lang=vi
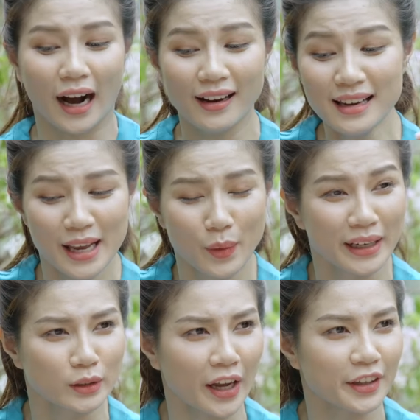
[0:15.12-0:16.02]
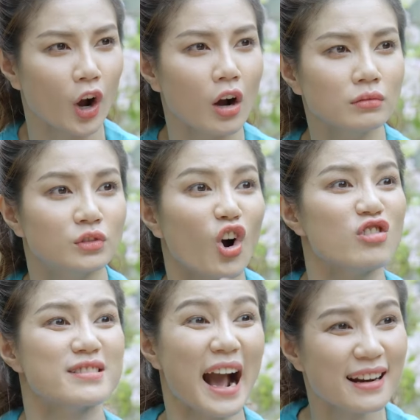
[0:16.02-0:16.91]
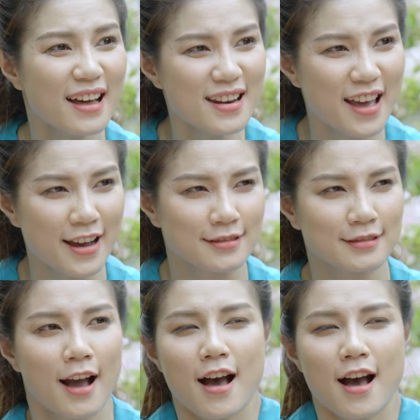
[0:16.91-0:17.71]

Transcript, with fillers: gửi liền qua điện thoại cho con Con đăng lên liền